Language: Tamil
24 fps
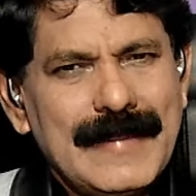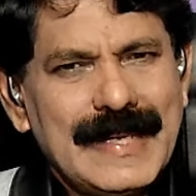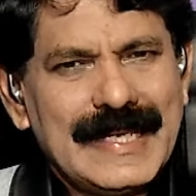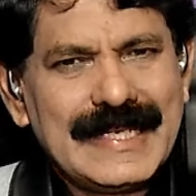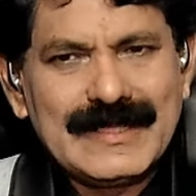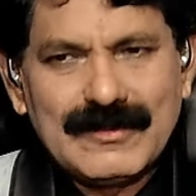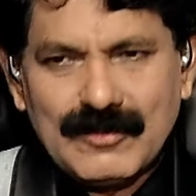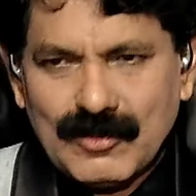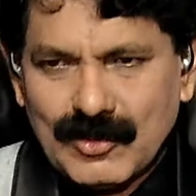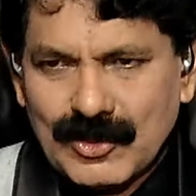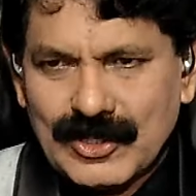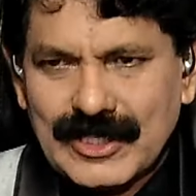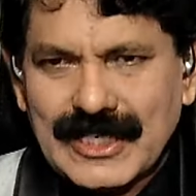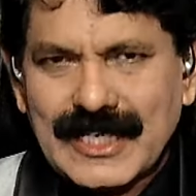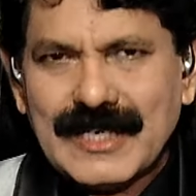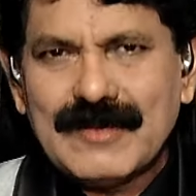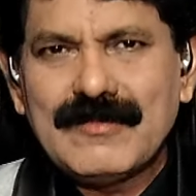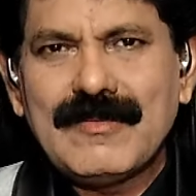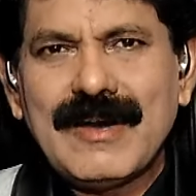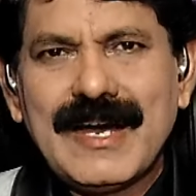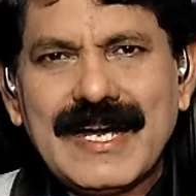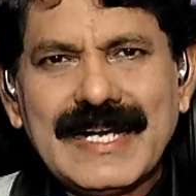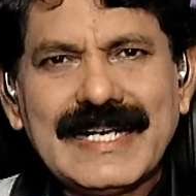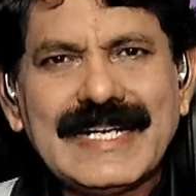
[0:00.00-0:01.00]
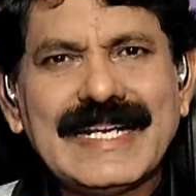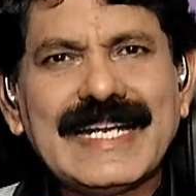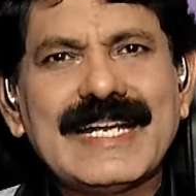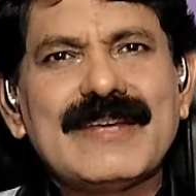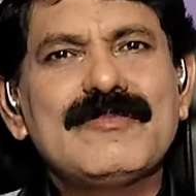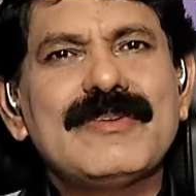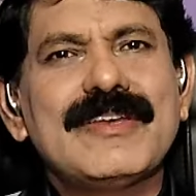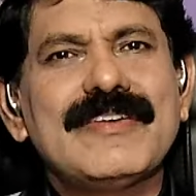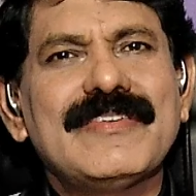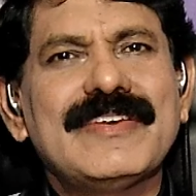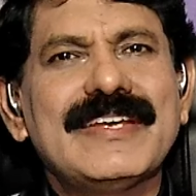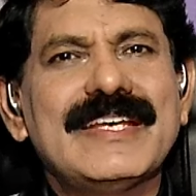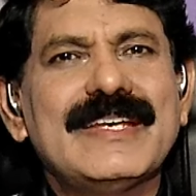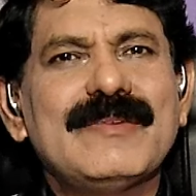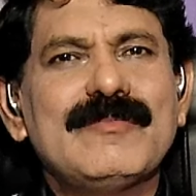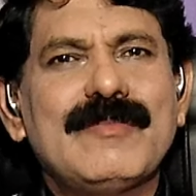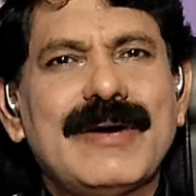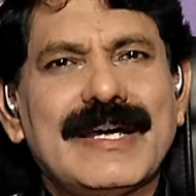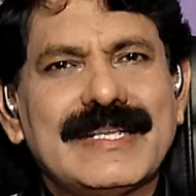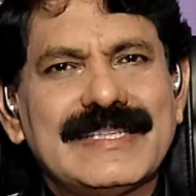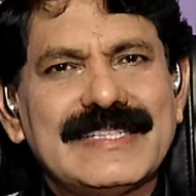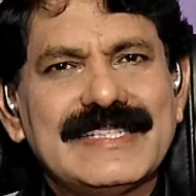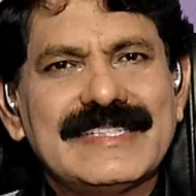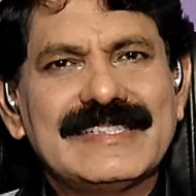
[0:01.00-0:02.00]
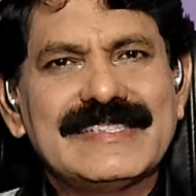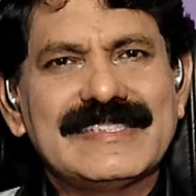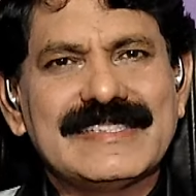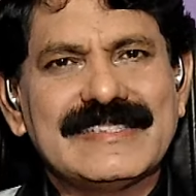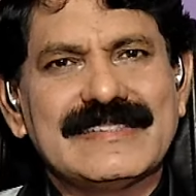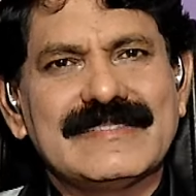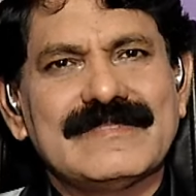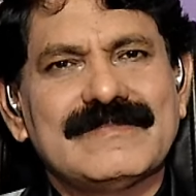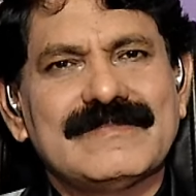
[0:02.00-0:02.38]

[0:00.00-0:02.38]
இது முற்றிலுமாக நிலைமையவே மாற்றிடுச்சு